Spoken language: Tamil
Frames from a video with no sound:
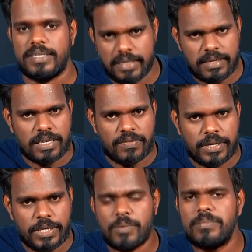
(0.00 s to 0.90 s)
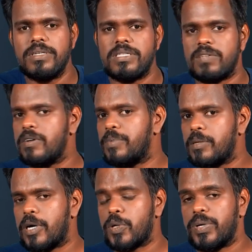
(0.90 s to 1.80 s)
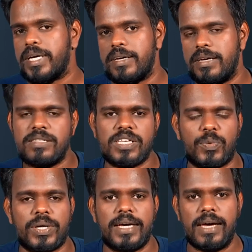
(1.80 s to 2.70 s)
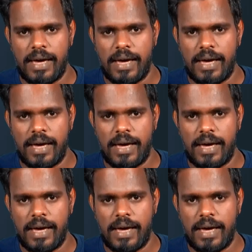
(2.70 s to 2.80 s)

இருக்கிற வரைக்கும் சிவபெருமானுடைய ஈசனுடைய